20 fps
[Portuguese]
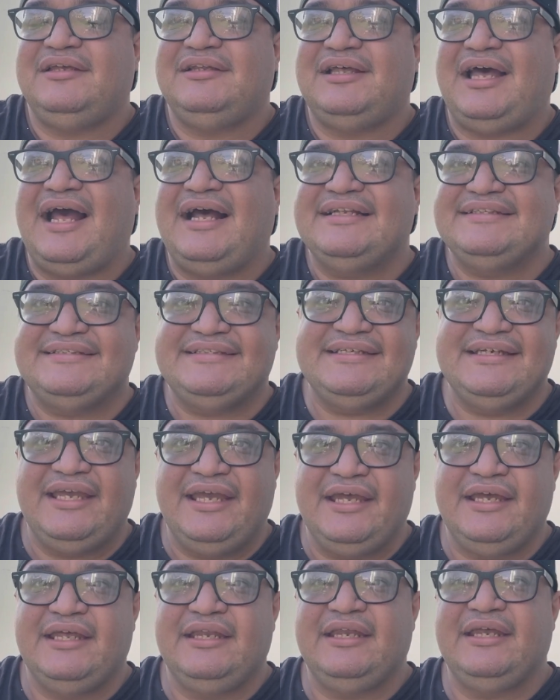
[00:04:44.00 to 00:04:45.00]

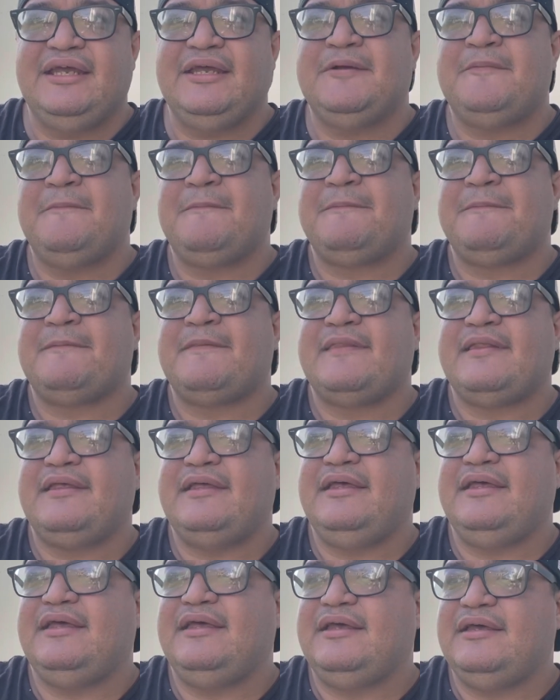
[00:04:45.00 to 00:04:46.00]
ADN
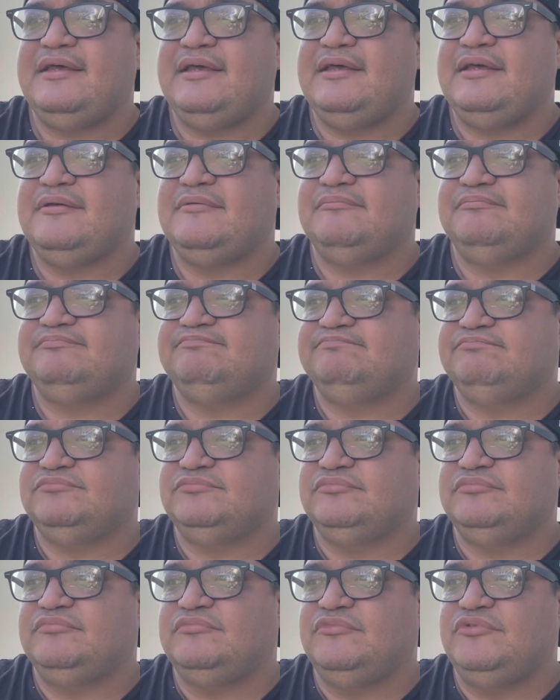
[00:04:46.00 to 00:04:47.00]
é,
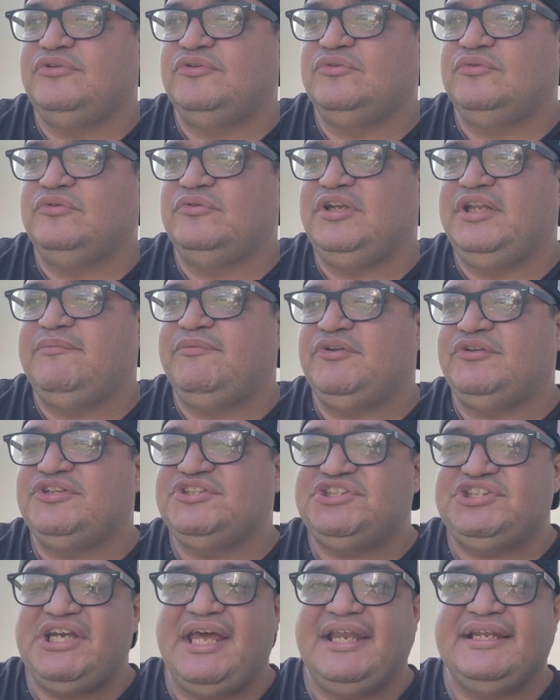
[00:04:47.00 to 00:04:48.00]
no livro
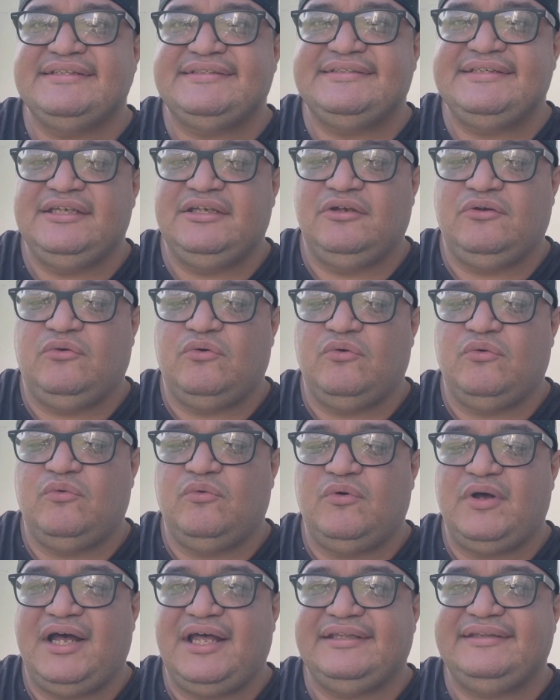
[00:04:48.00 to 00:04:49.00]
de Gênesis
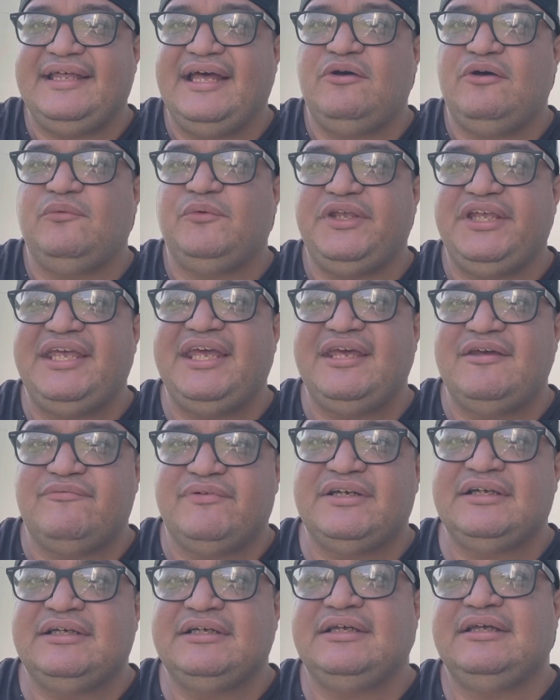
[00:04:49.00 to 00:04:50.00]
com Adão e
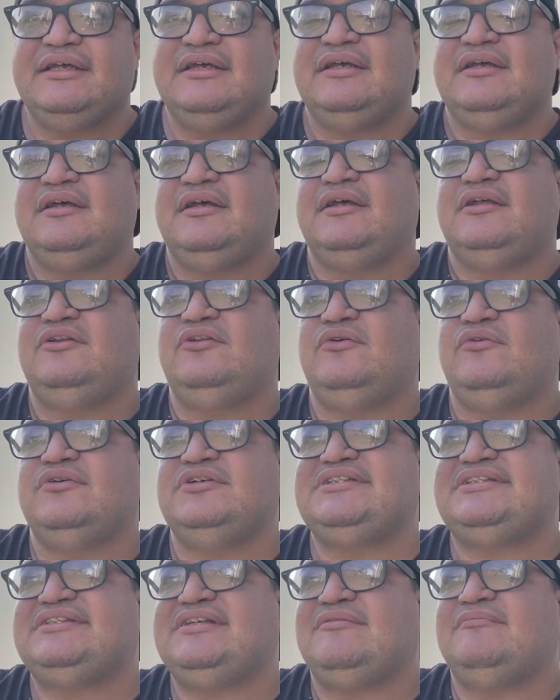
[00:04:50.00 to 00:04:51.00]
Eva,
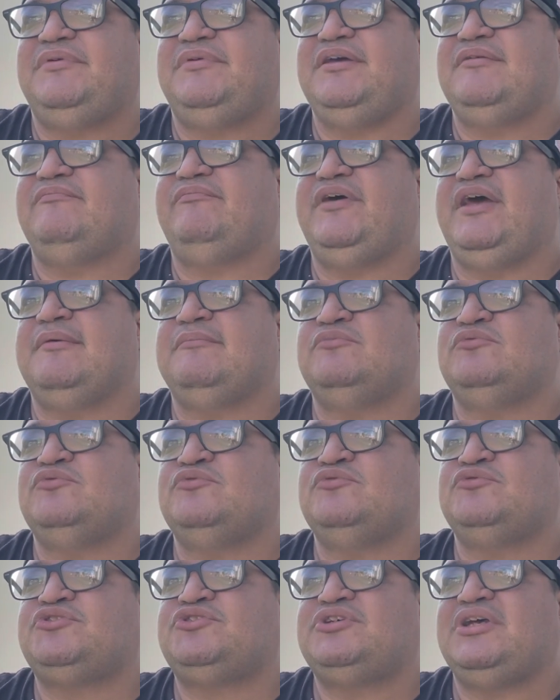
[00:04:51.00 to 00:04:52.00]
nós também
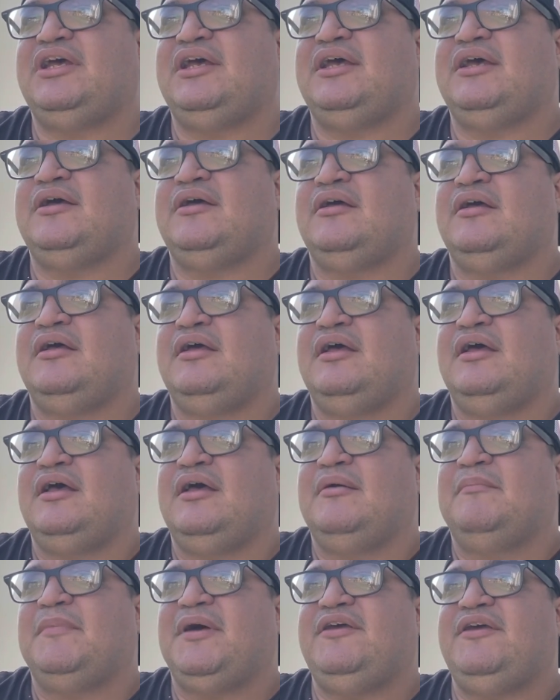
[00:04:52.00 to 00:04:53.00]
vemos é,
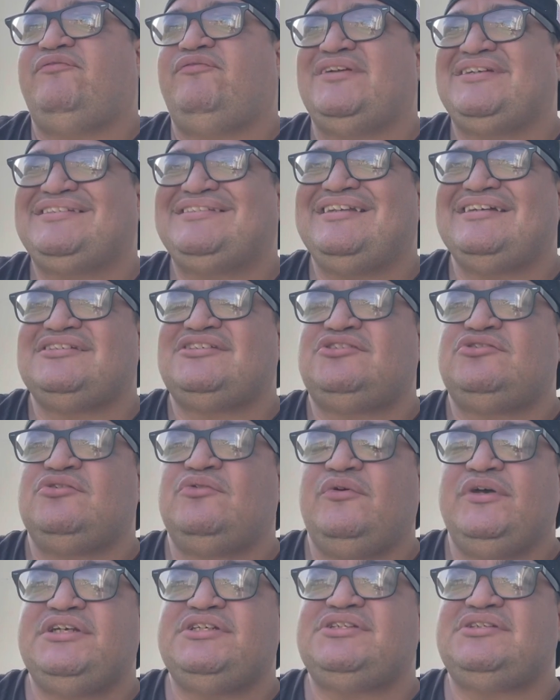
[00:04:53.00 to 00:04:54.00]

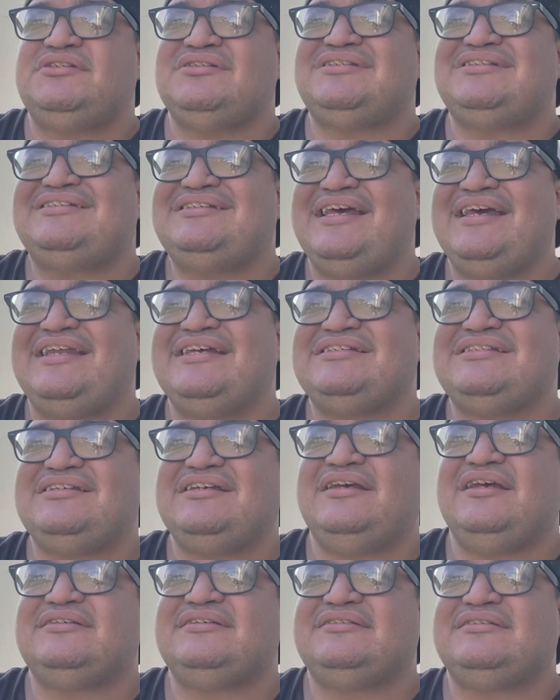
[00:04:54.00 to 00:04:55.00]
manifestações de seres
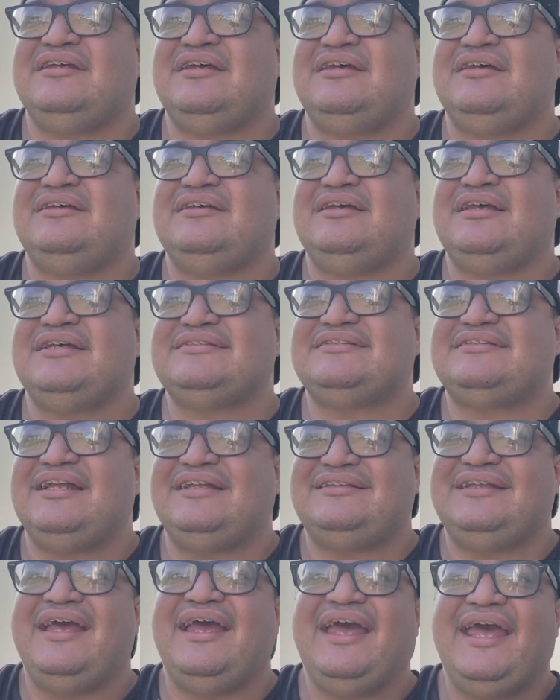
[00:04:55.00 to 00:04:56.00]
ex, é,
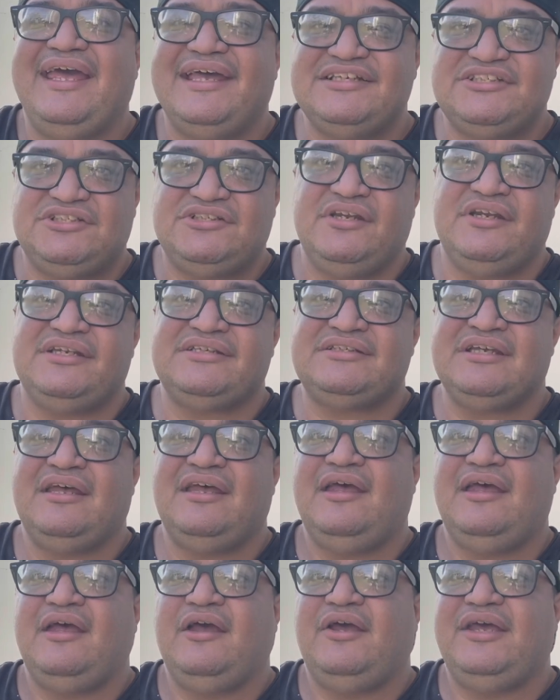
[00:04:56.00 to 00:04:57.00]
extraterrestres
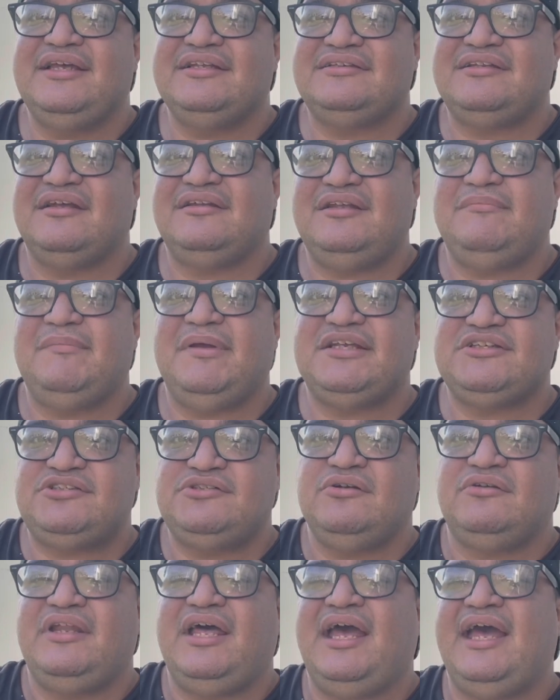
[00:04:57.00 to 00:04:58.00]

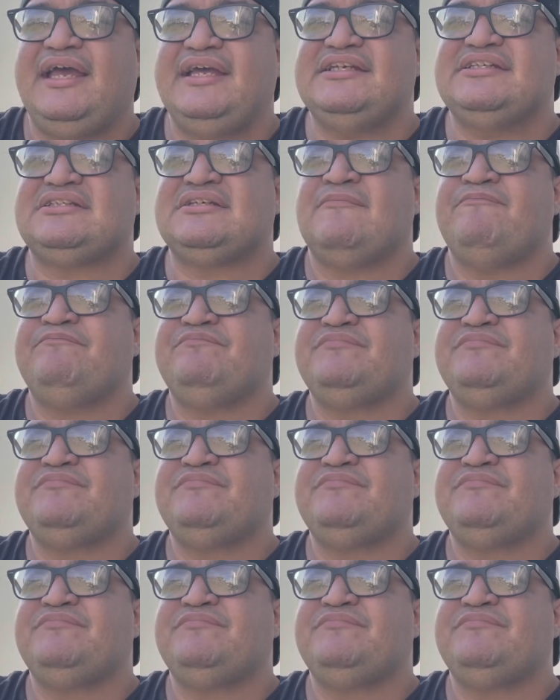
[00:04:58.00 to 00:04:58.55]
interdimensionais